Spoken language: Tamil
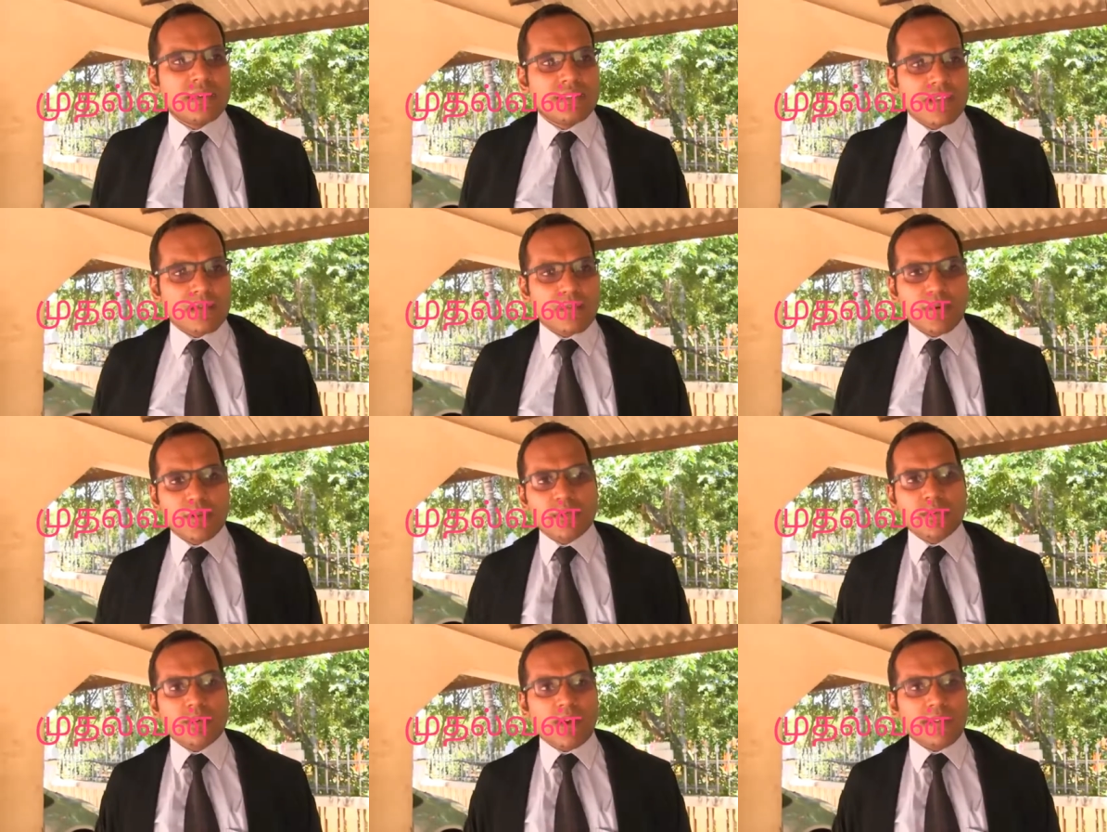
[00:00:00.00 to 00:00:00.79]

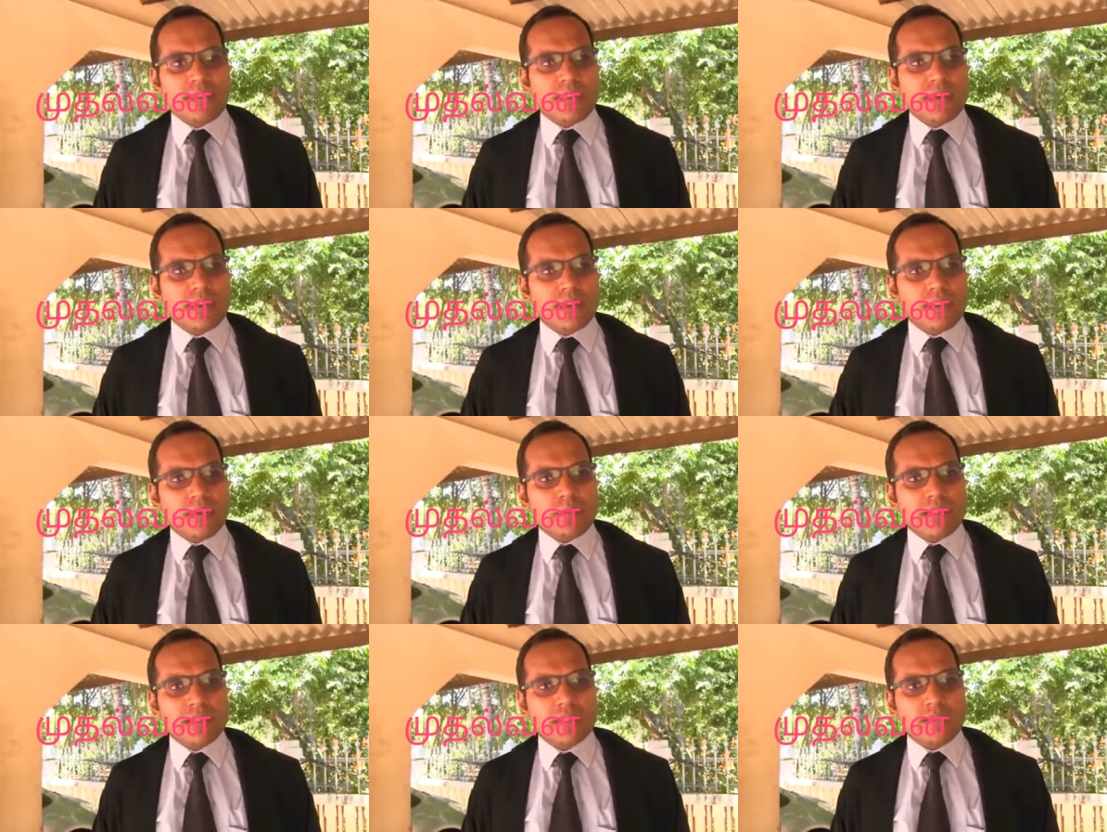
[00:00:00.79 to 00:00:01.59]
தற்பொழுது அந்த
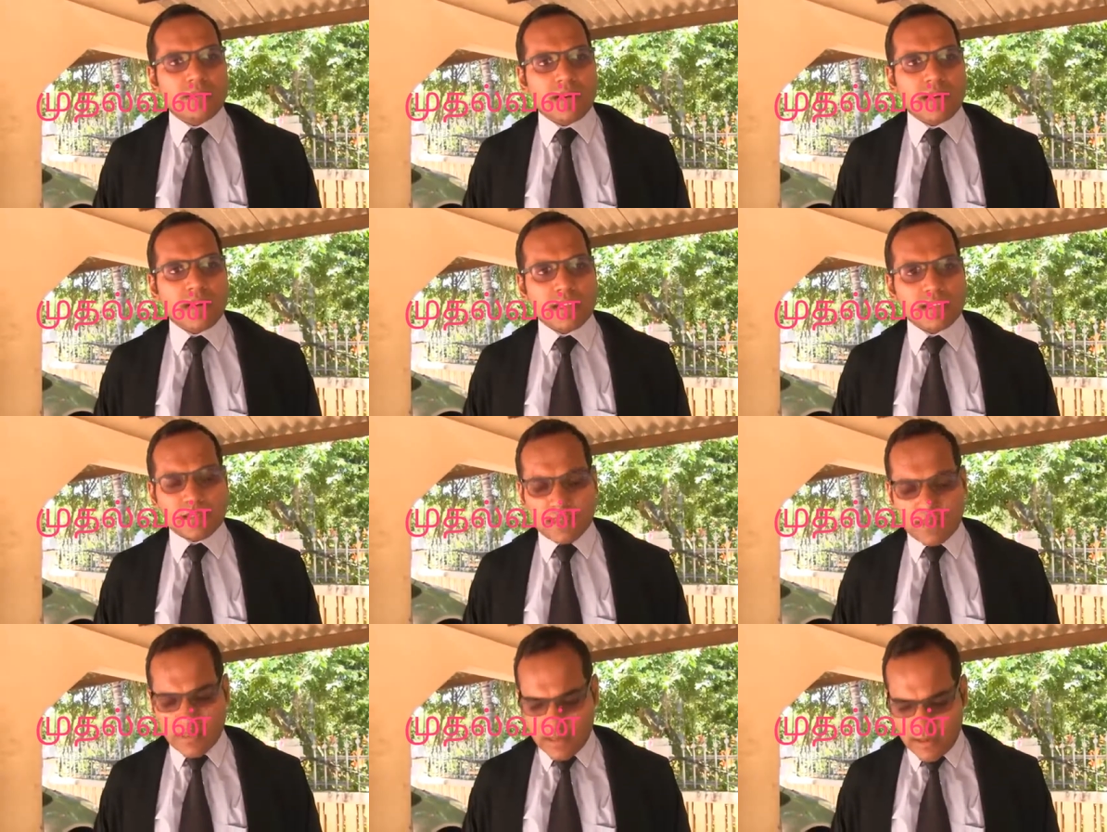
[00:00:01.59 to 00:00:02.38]
நியமனத்தை அவர்கள் ரத்து
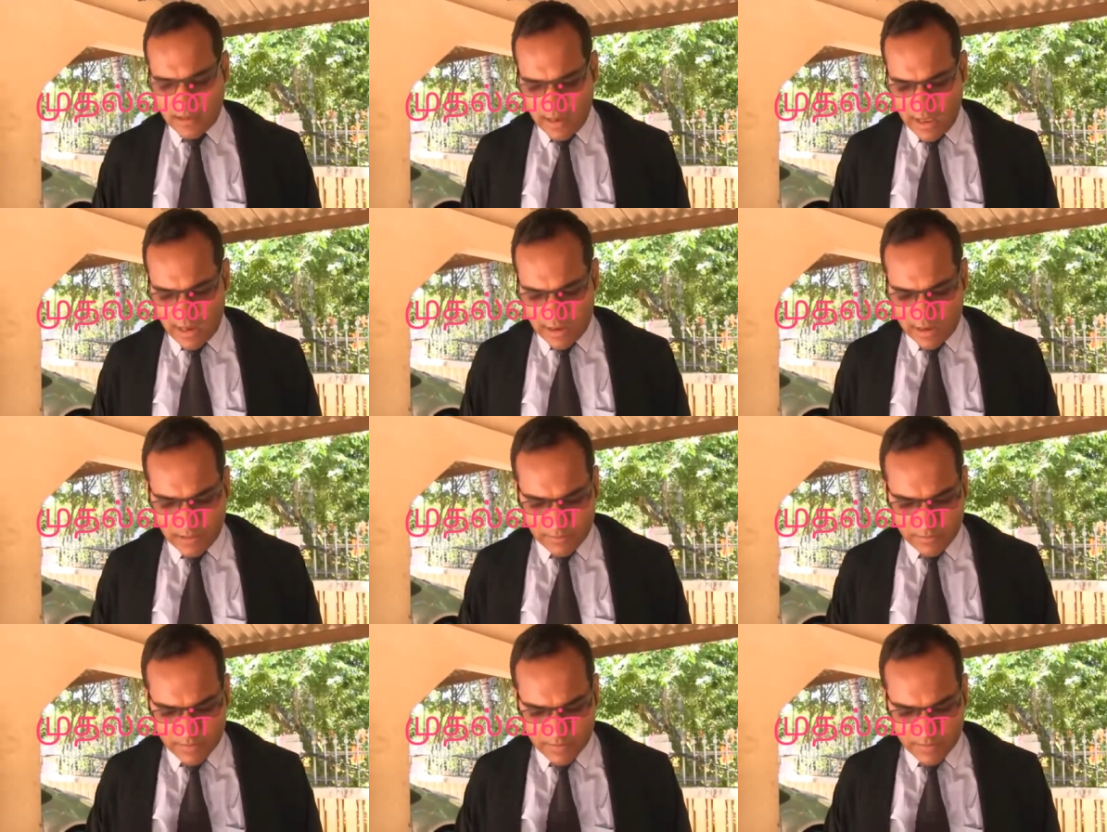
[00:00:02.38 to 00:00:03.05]
செய்திருக்கிறார்கள்